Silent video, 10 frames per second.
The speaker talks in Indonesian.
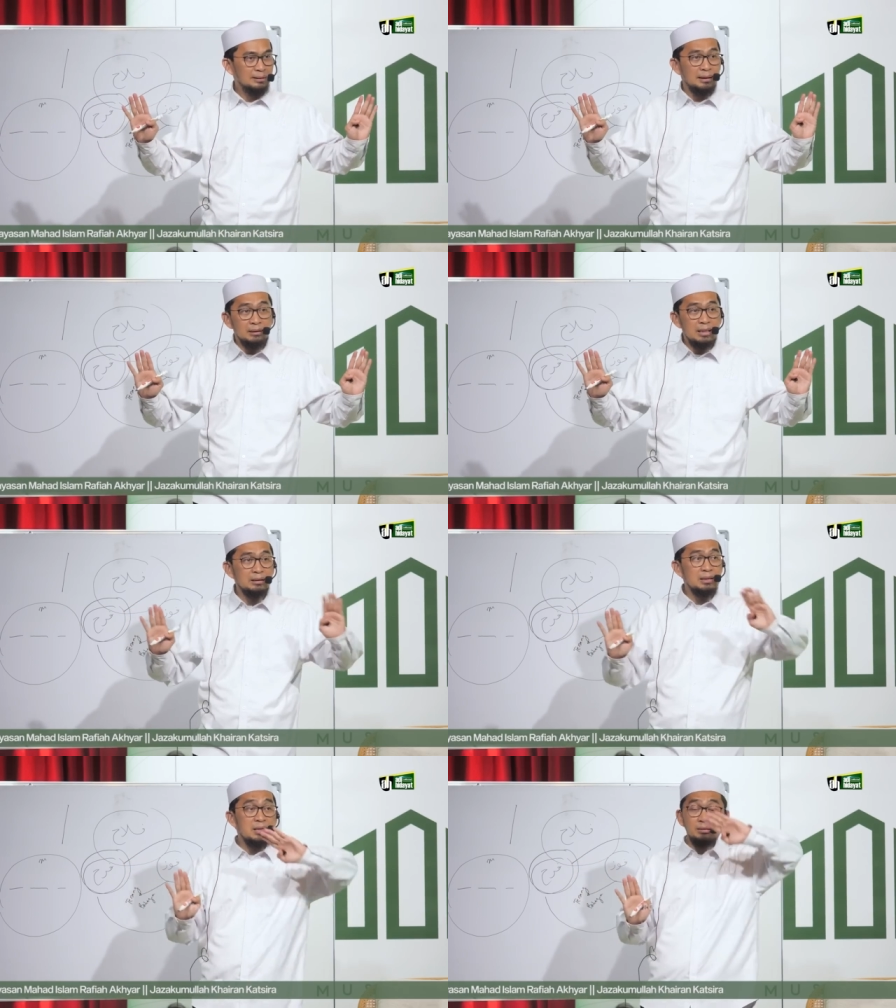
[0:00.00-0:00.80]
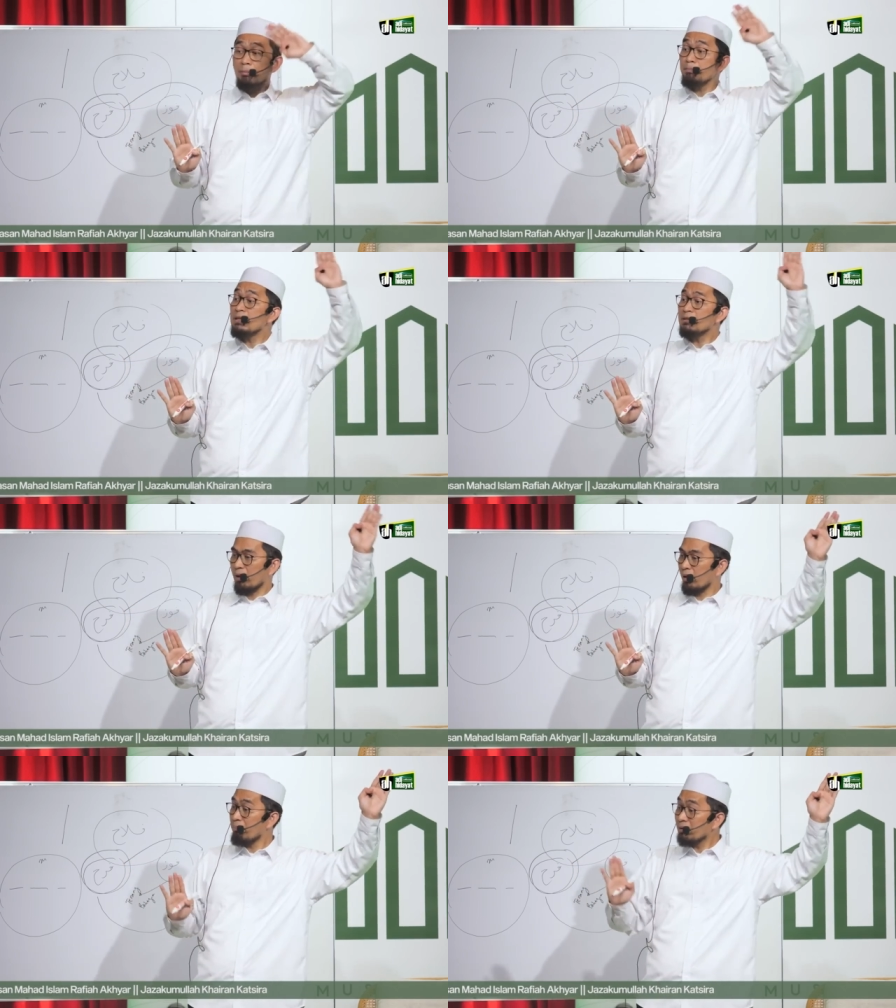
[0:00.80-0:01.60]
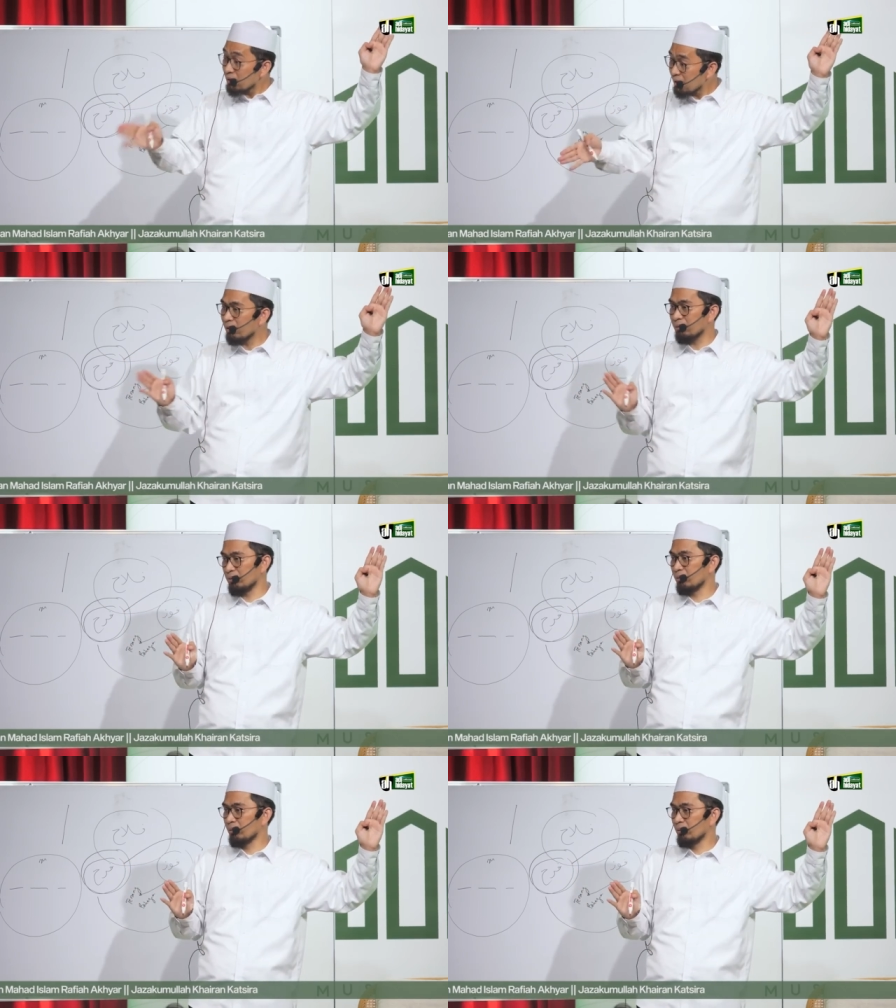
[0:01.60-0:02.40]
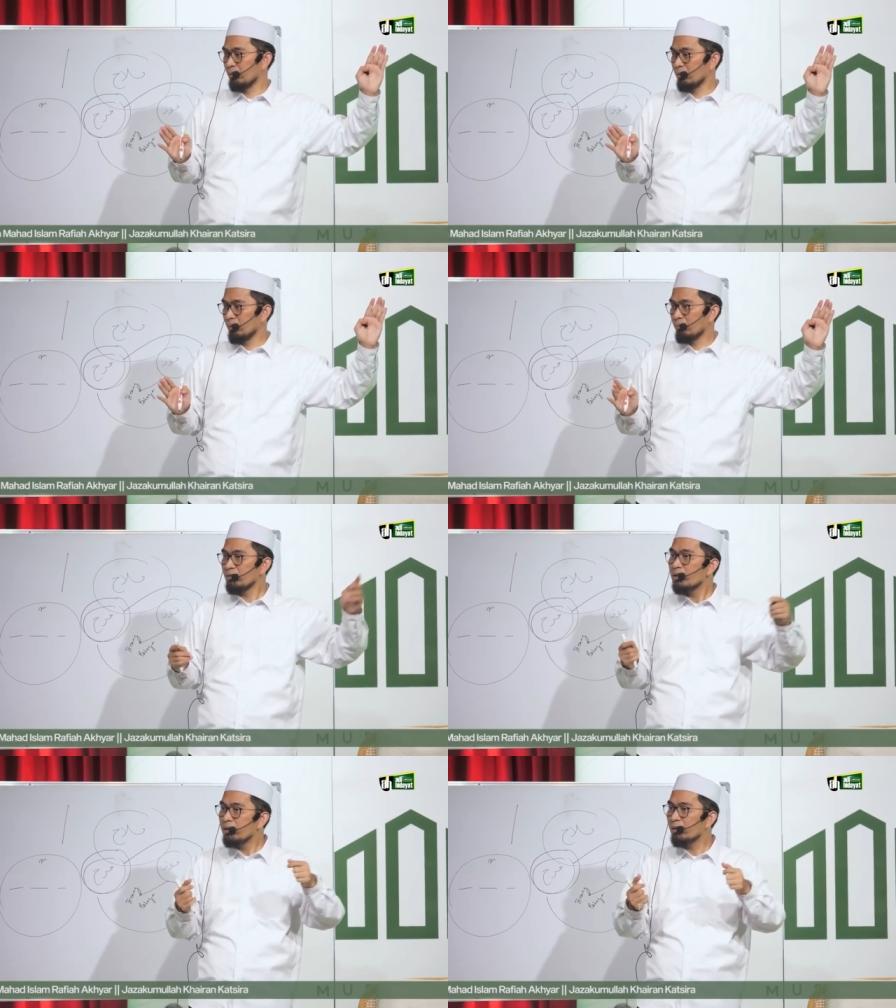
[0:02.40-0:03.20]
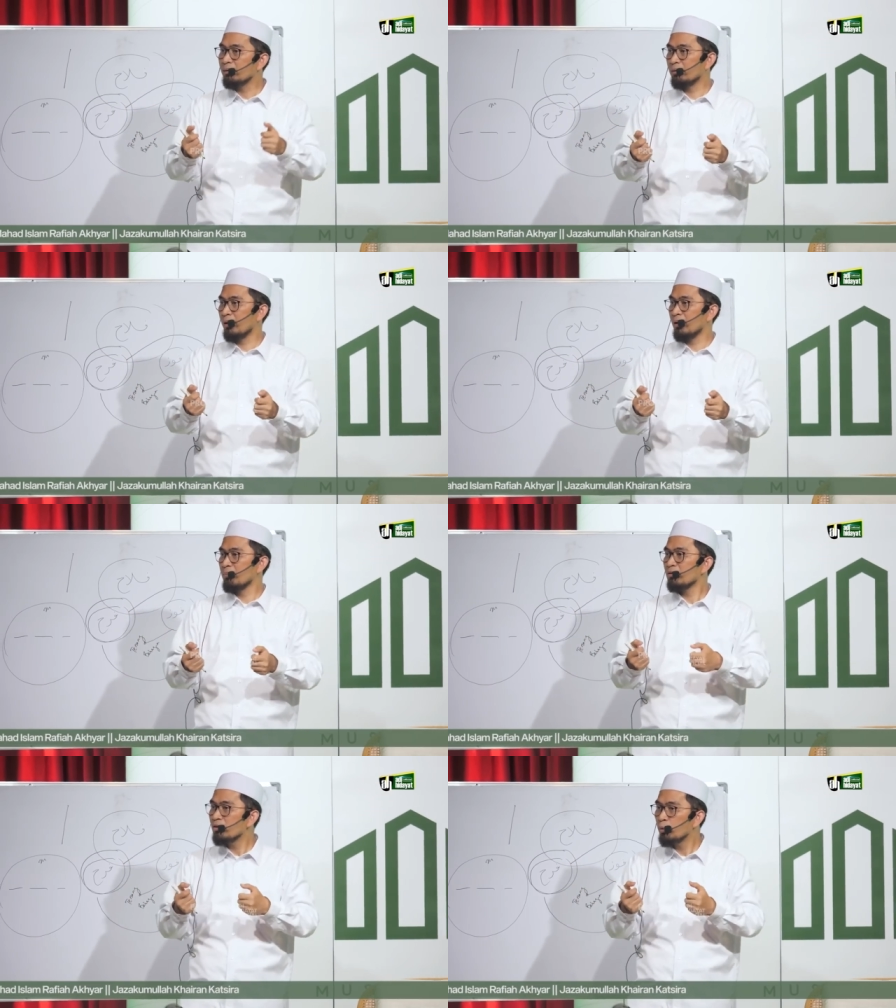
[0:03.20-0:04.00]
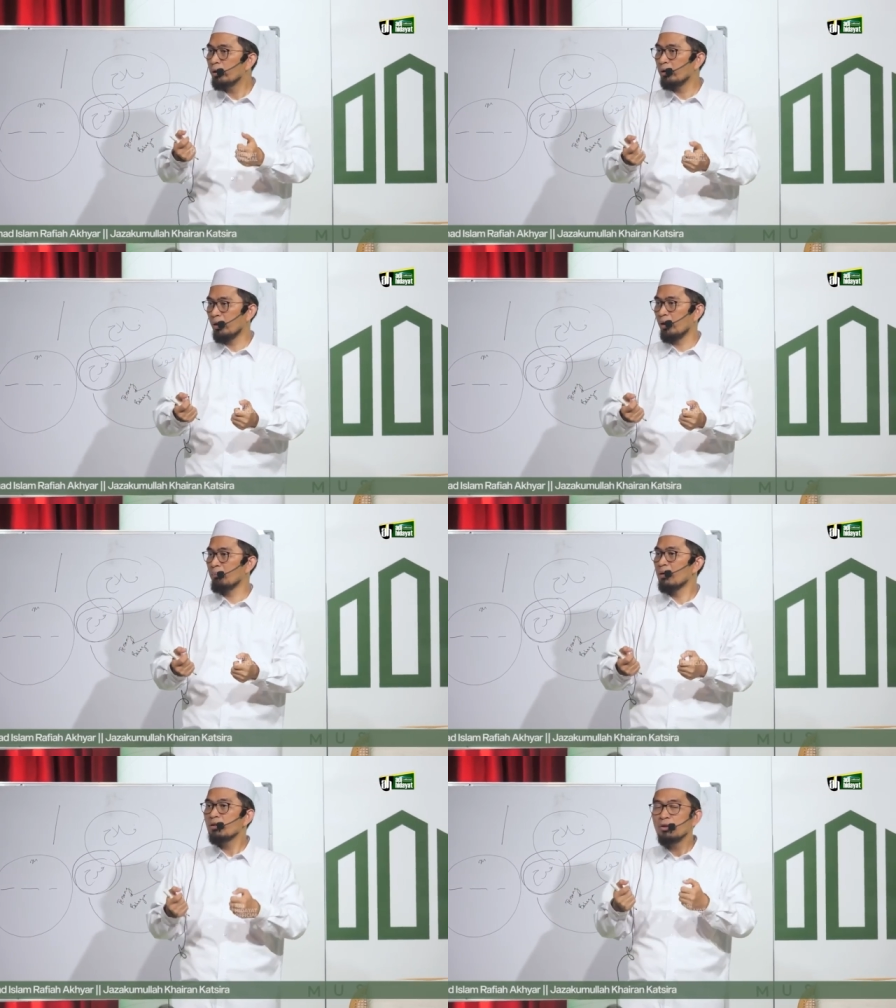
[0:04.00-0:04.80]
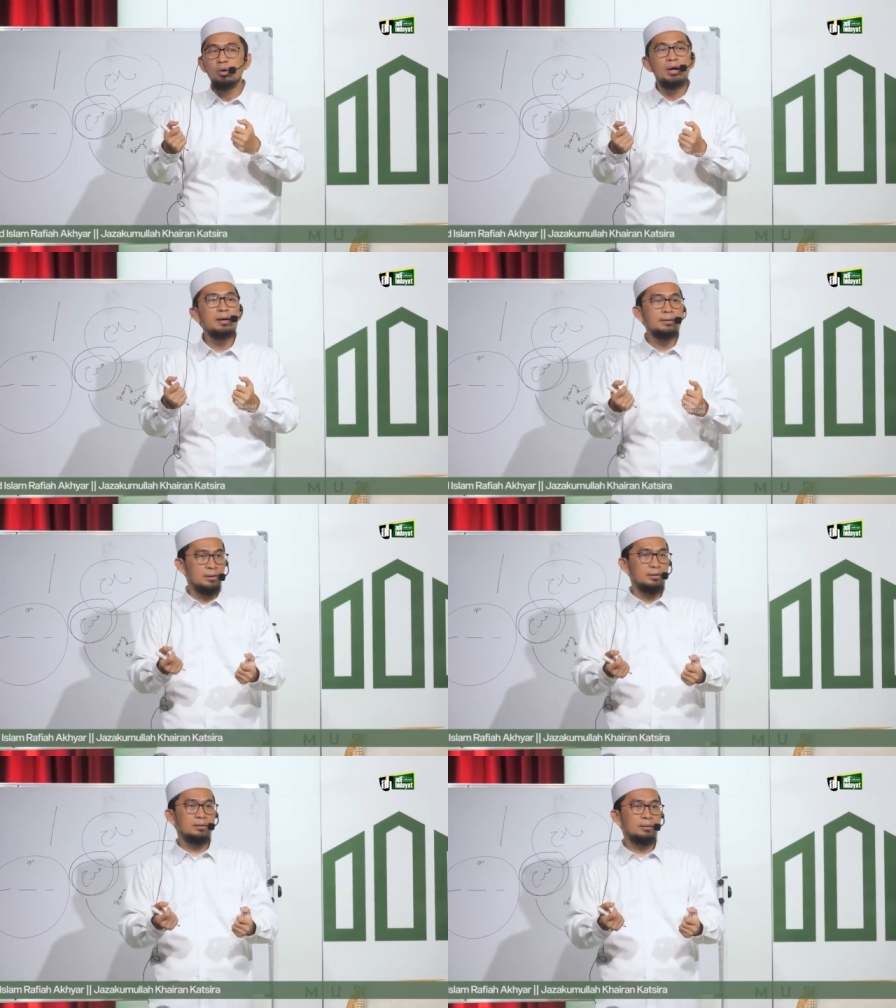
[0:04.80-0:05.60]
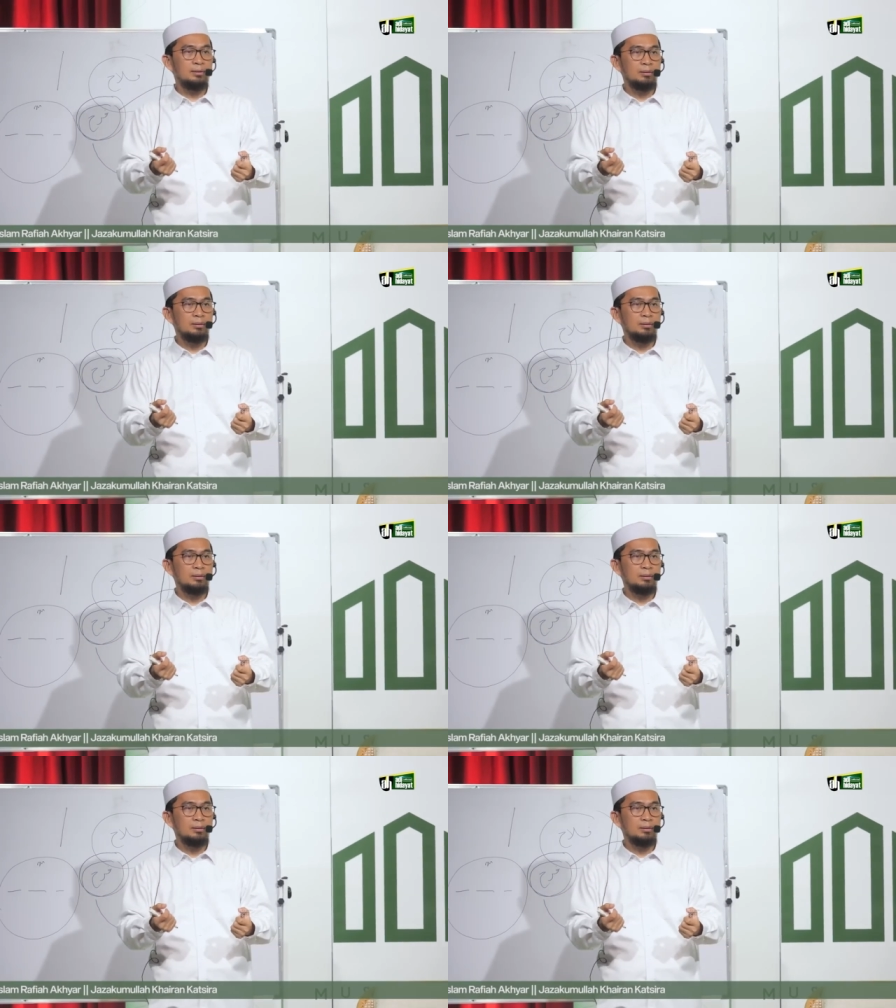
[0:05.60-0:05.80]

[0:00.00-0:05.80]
Nanti ketika terpisah masih ingat tuh masih ingatkan masih WA, masih doain,